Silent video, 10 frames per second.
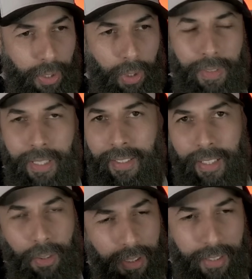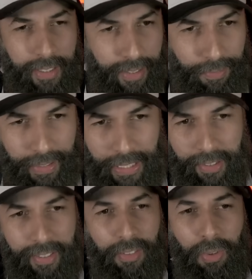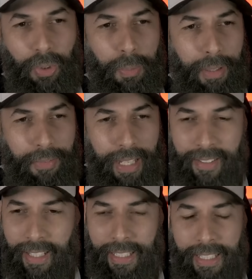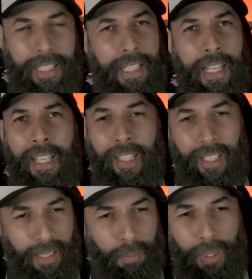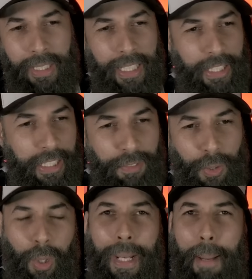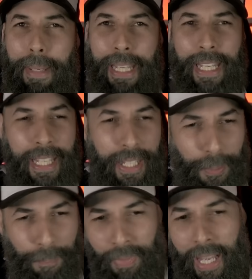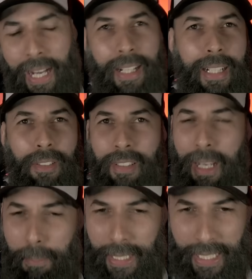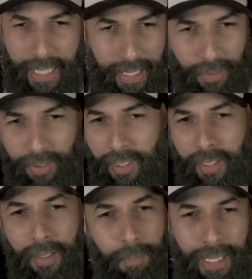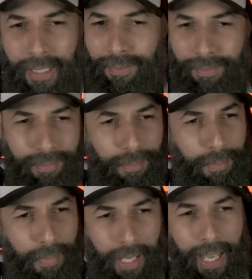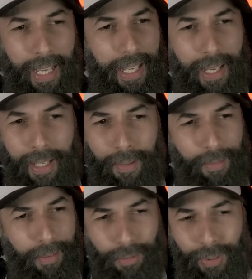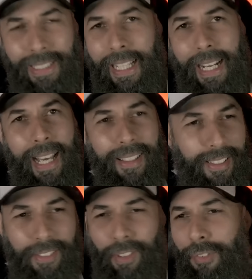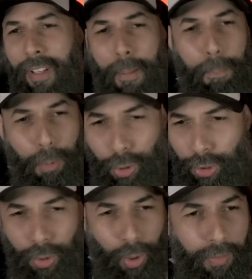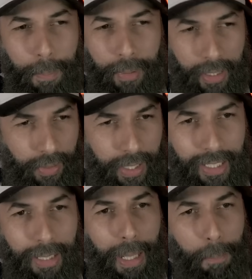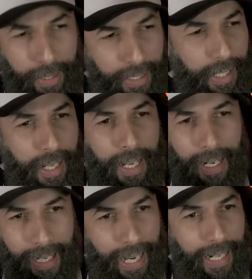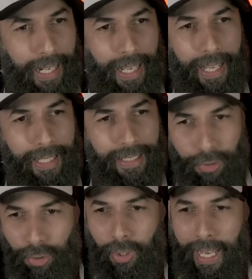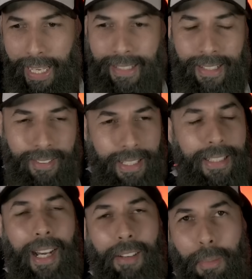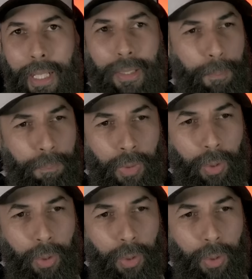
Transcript: Já conversei com vocês referente a esse assunto uma vez aí, e muita gente ficou brabinho, arrancando os cabelos. Mano, é, não interessa se vão ficar puto de novo aí porque eu vou reclamar, porque, cara, isso é inaceitável, mano.